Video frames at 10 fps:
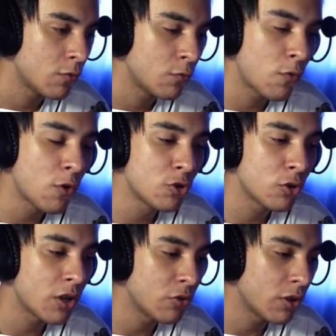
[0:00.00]
Vou
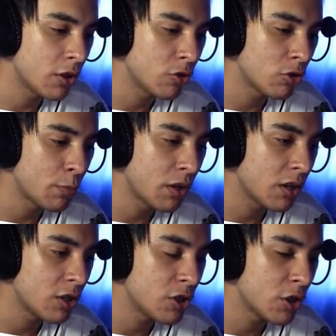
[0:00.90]
jogar isso aqui, aqui só pra
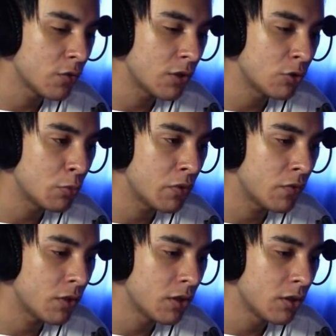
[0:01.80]
garantir que eu vá
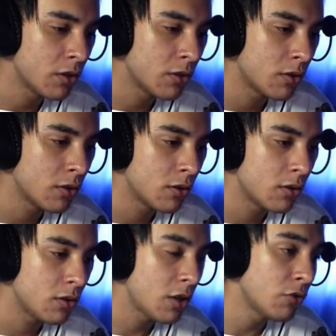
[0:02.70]
sobreviver.
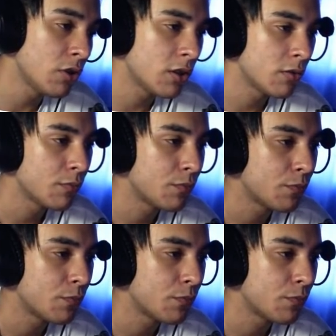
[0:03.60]
E é isso aí, né?